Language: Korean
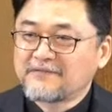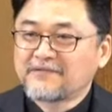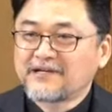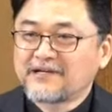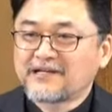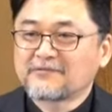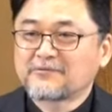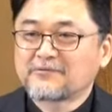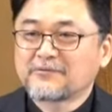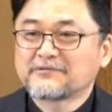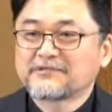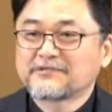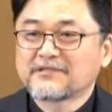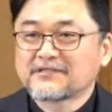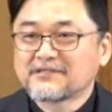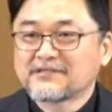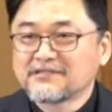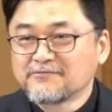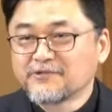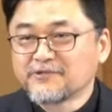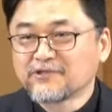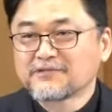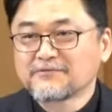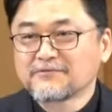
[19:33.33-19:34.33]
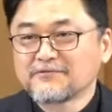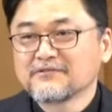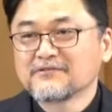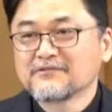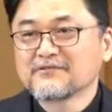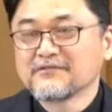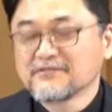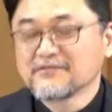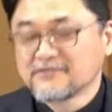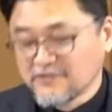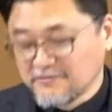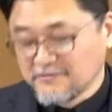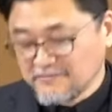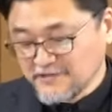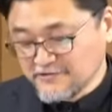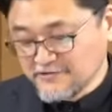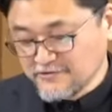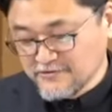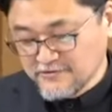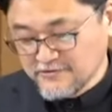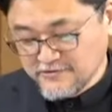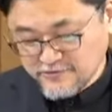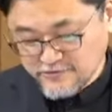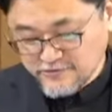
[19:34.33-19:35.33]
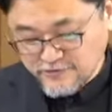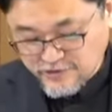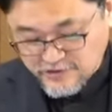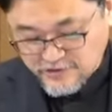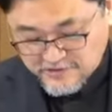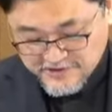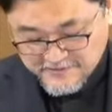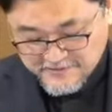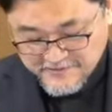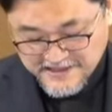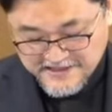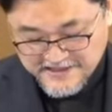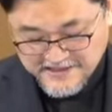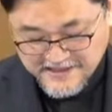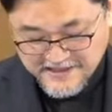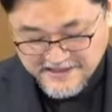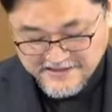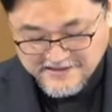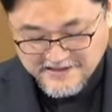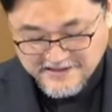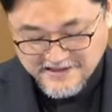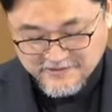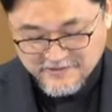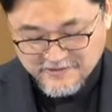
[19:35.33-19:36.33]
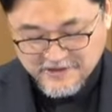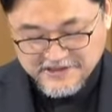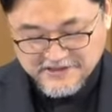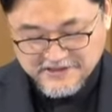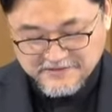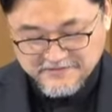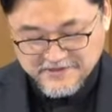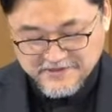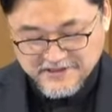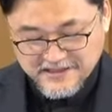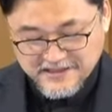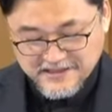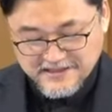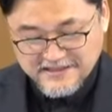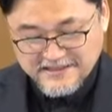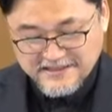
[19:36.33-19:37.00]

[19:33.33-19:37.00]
바라보면서 그 모습을 정말 수도 없이 많이 상상해 보았습니다.